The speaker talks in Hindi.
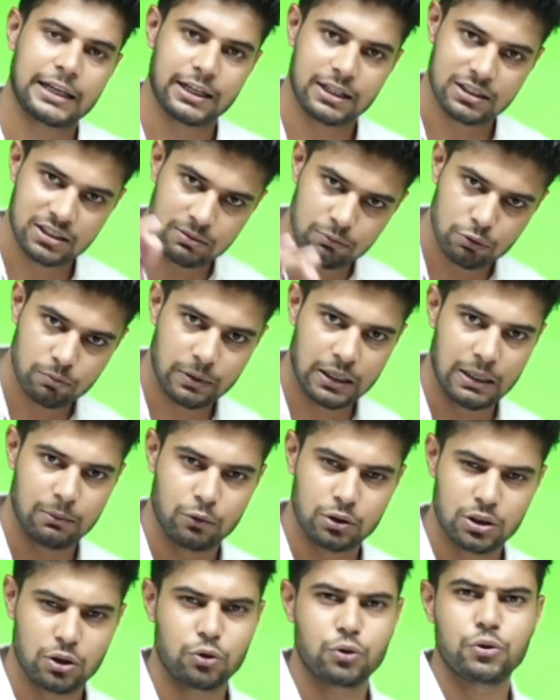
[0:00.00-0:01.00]
किसी बुक में कम
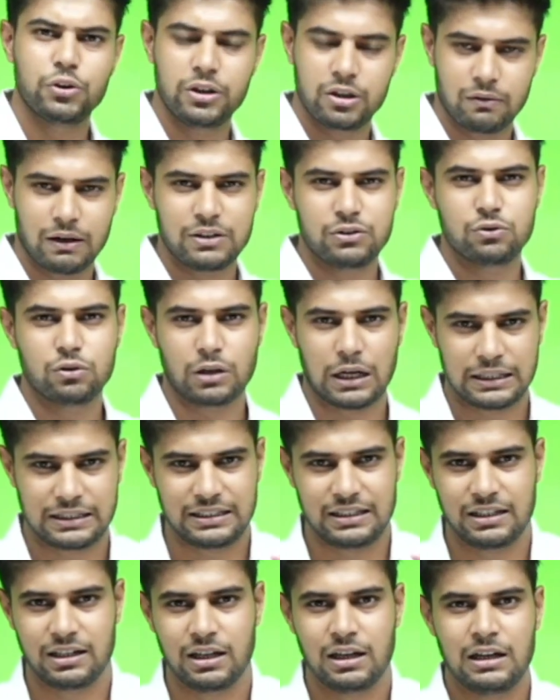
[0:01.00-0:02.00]
होते हो यूनिट वाइज जो आती
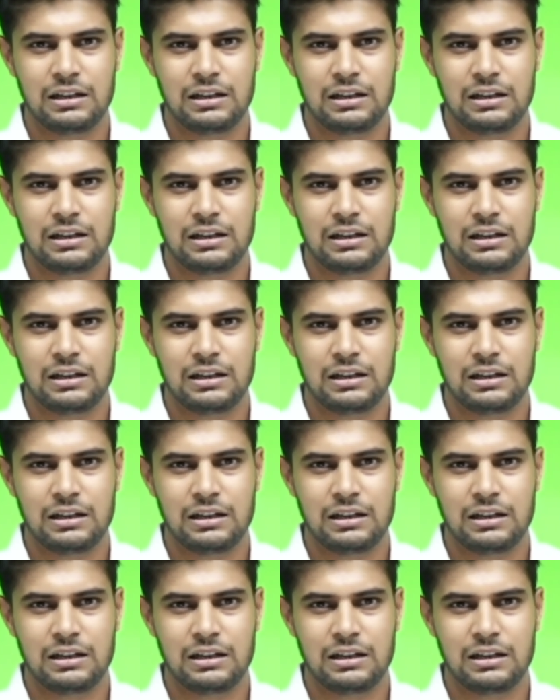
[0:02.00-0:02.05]
है